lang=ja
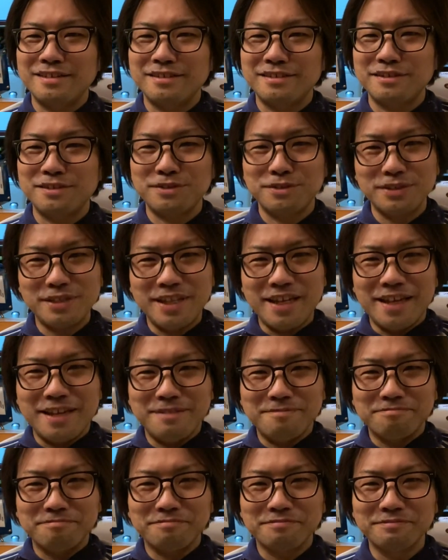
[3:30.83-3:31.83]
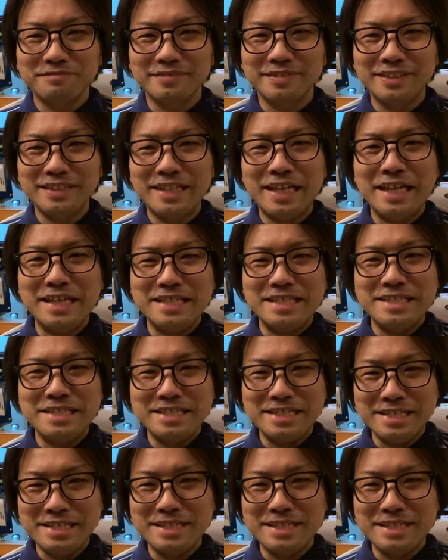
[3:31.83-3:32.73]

続いて第2